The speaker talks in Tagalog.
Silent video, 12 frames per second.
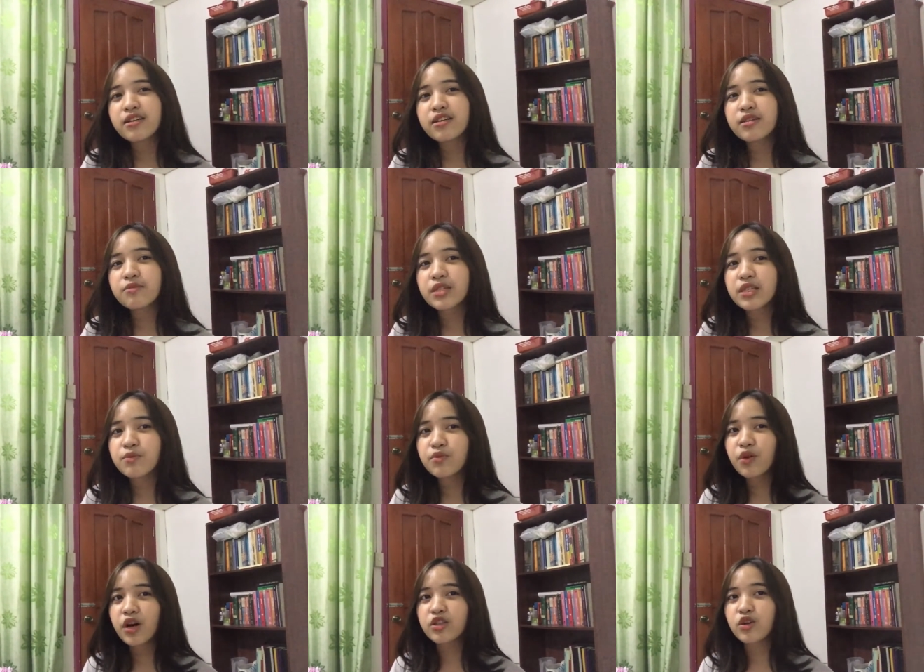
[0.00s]
um,
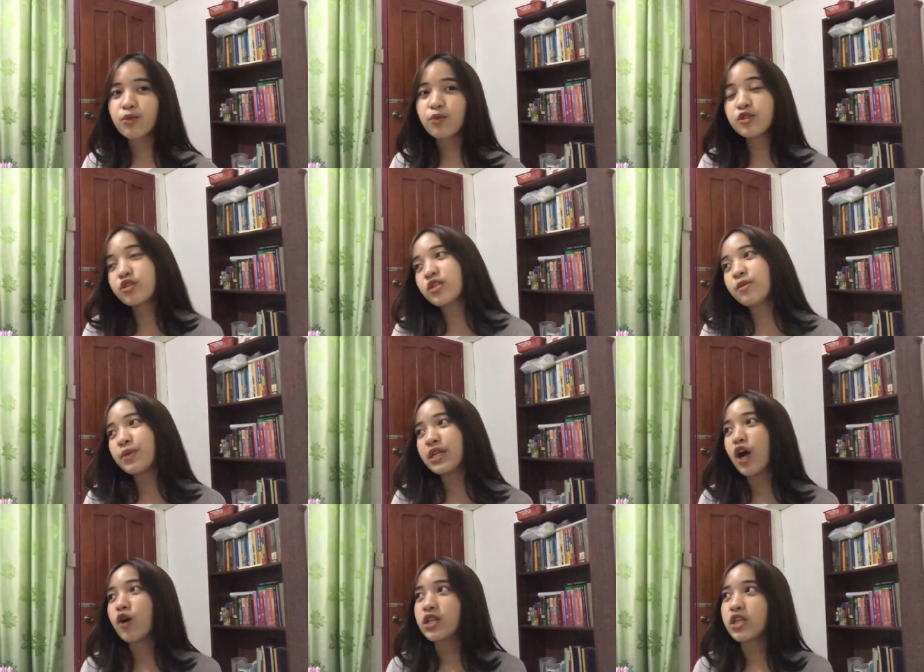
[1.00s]
ginabuhat or more yun yung
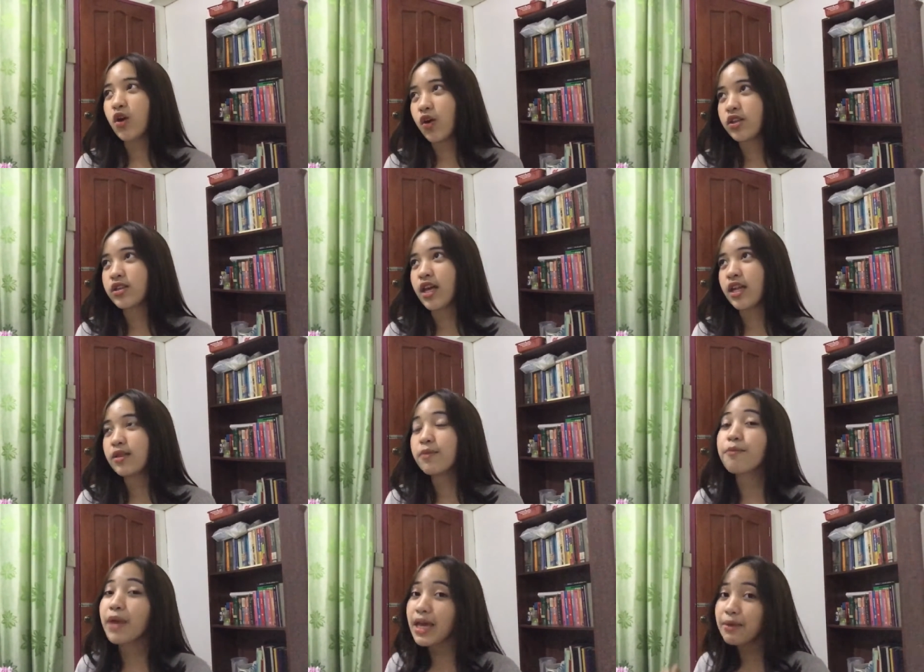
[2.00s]
pinakauna na content.
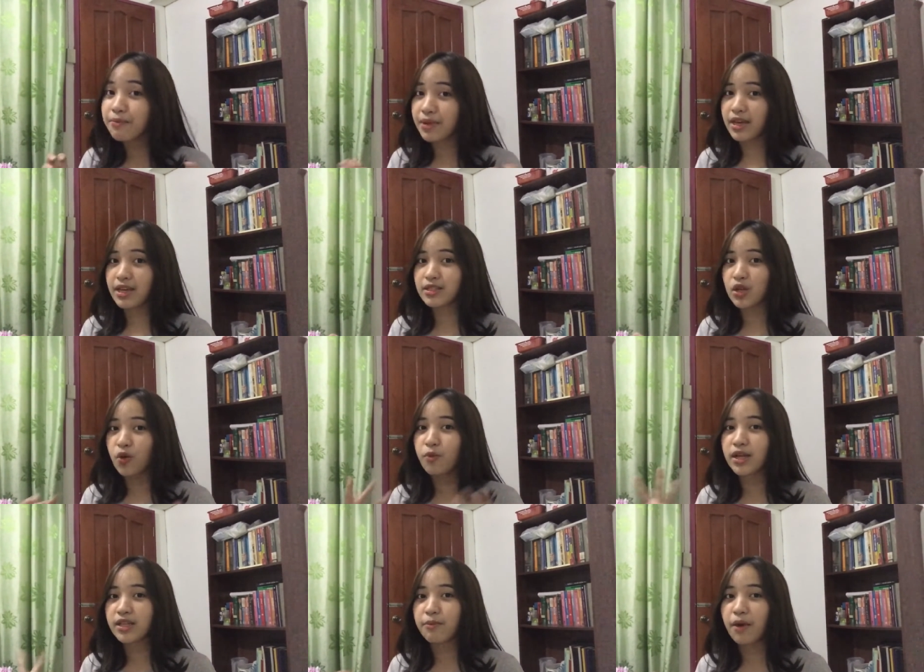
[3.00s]
Maybe sa
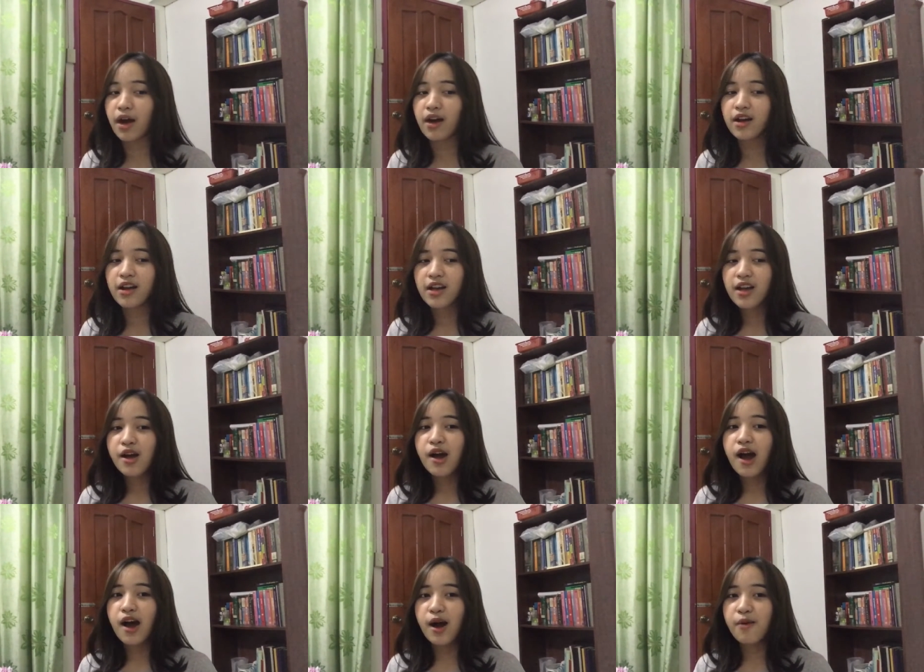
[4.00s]
uban ng mga
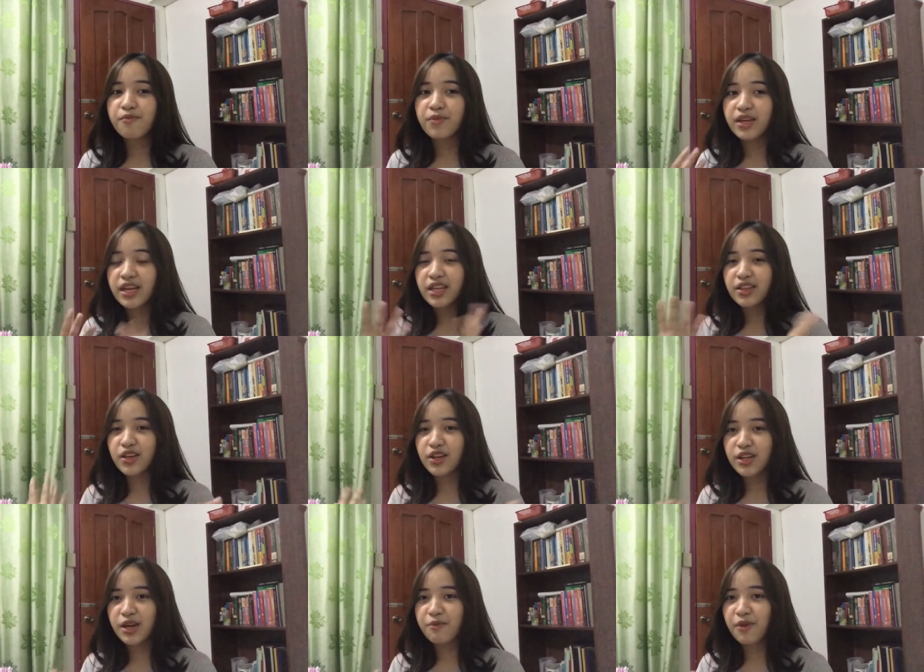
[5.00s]
um,
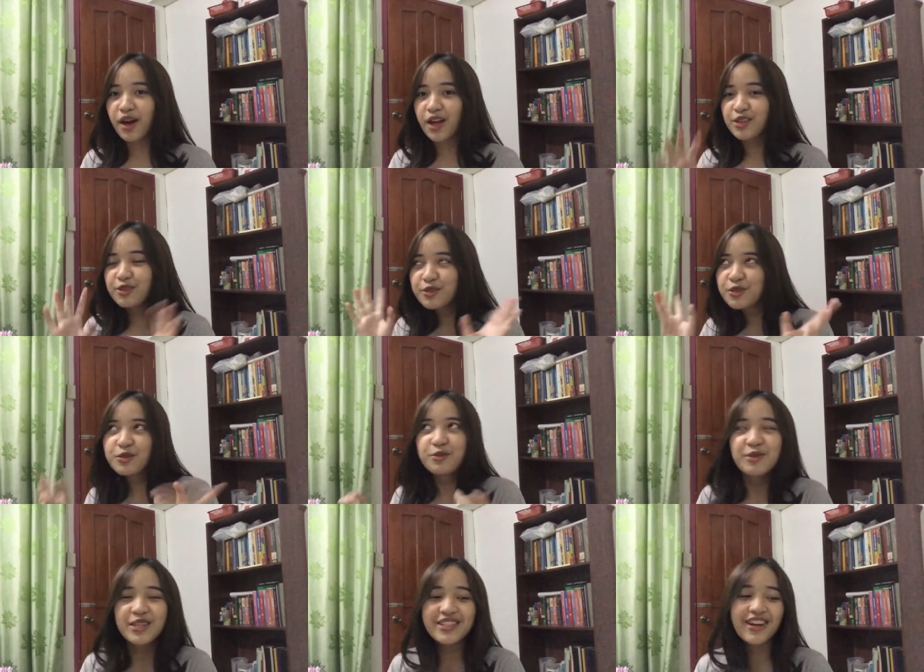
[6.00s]
beginner na mga YouTuber.